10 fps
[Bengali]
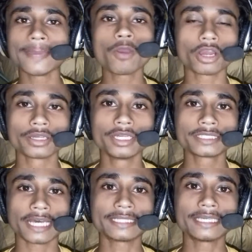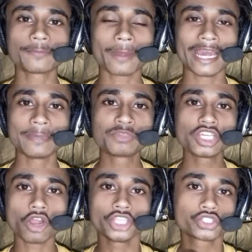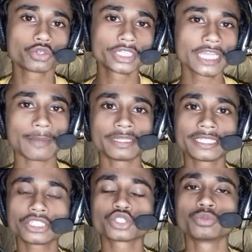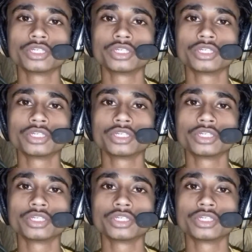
এবং তাদের ফাইভ জি লঞ্চ করতে আমাদেরকে